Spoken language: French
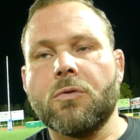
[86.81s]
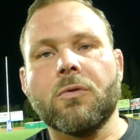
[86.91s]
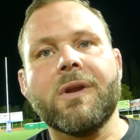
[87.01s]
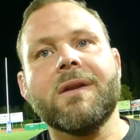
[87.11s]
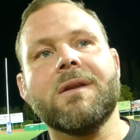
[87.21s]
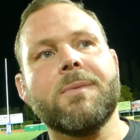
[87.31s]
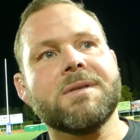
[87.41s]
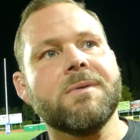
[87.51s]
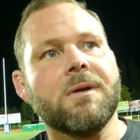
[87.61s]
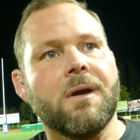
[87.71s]
nos derniers
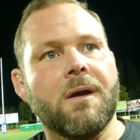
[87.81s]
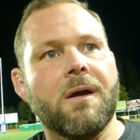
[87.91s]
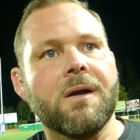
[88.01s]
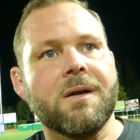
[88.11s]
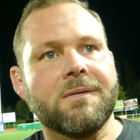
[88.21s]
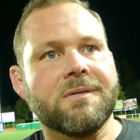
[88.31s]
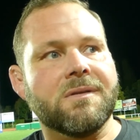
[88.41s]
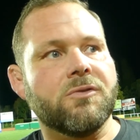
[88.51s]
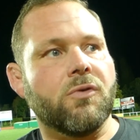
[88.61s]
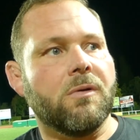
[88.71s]
déplacements à Anglette, ça
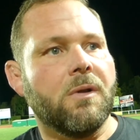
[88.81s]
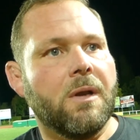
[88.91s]
c'est sûr.